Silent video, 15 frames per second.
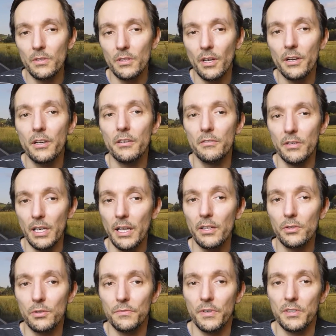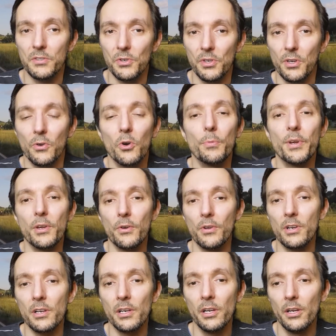dann Elektrofahrzeuge kommen
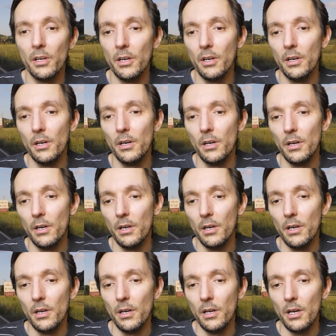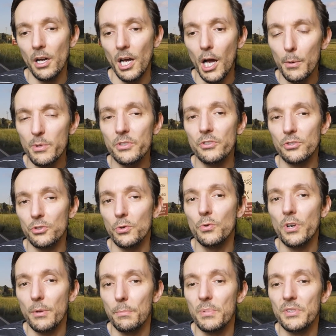können. Aber es ist
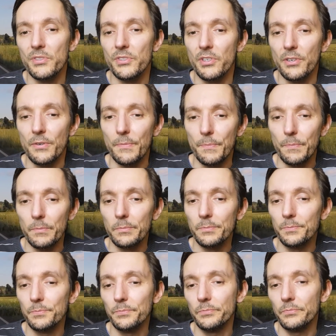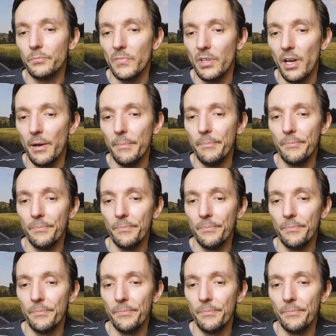schon ein bisschen, ja,